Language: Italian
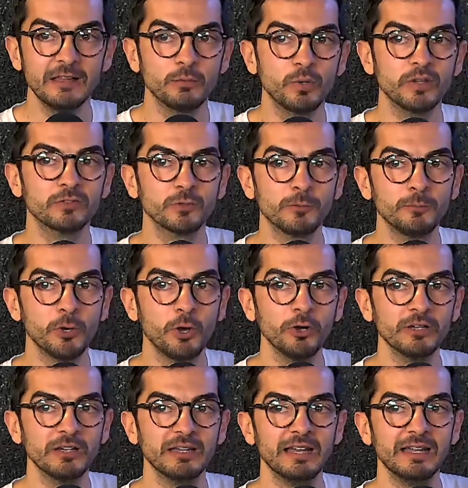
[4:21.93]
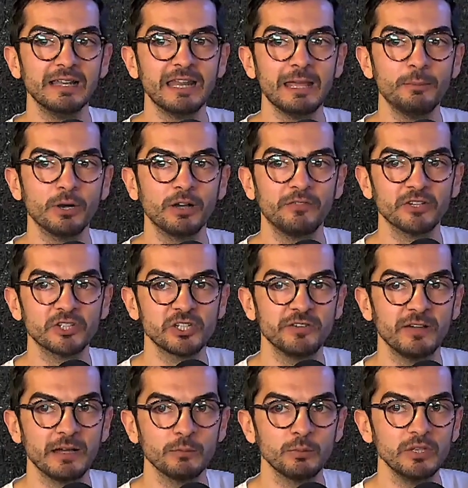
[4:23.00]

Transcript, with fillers: questo blog che all'epoca faceva